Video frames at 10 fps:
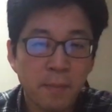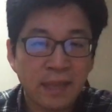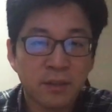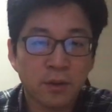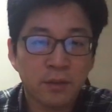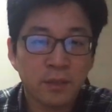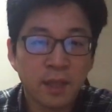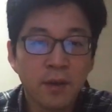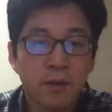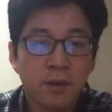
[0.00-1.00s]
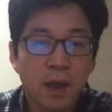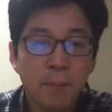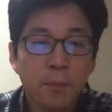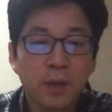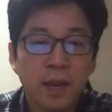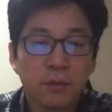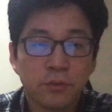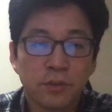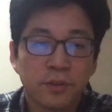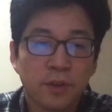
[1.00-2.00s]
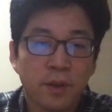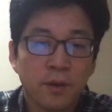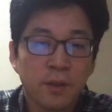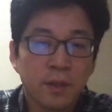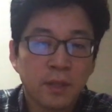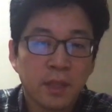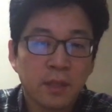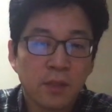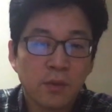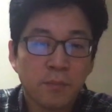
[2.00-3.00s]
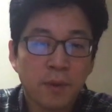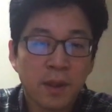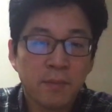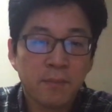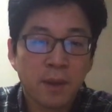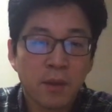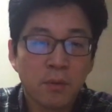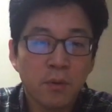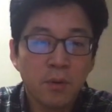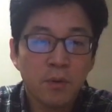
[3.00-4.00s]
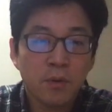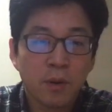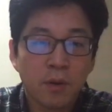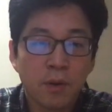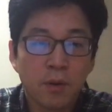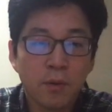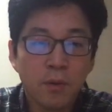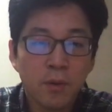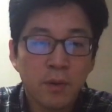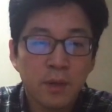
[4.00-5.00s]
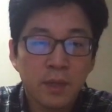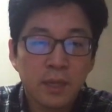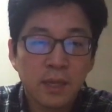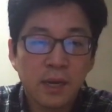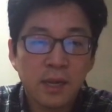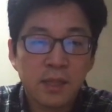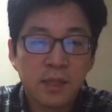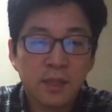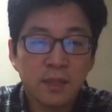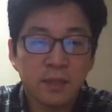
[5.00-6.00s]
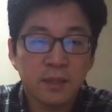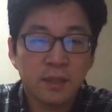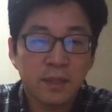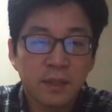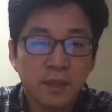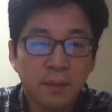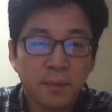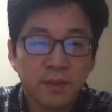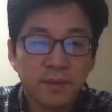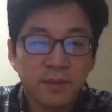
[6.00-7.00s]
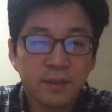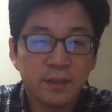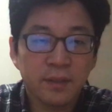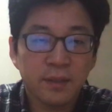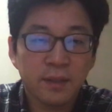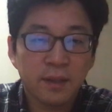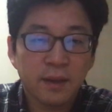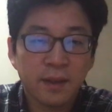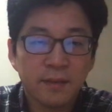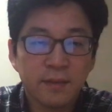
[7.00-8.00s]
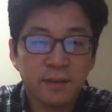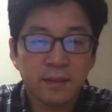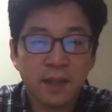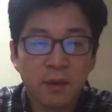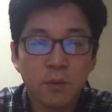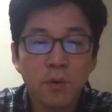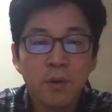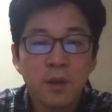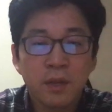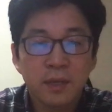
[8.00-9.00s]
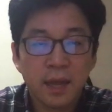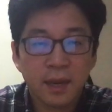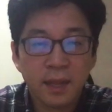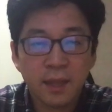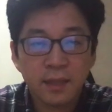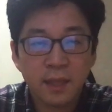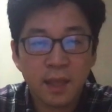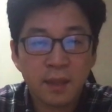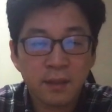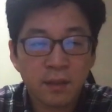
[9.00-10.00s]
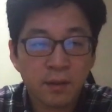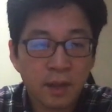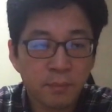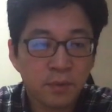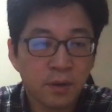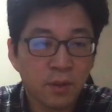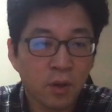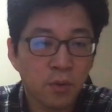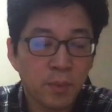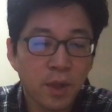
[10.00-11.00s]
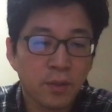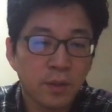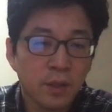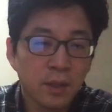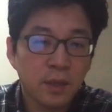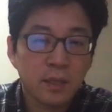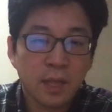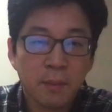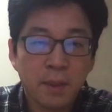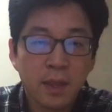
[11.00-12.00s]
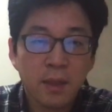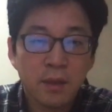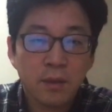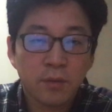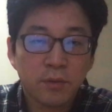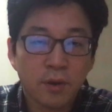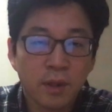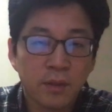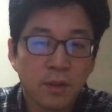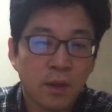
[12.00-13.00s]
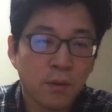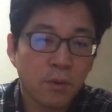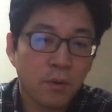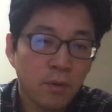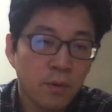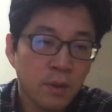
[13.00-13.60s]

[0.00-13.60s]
만들었는데요. 한 번에 할 수도 있어요. 데이터.프레임 하고 괄호 열고 English는 Math는 클래스는 하고 그 안에 데이터 값들을 넣으면 그 다음에 컨트롤 엔터 하고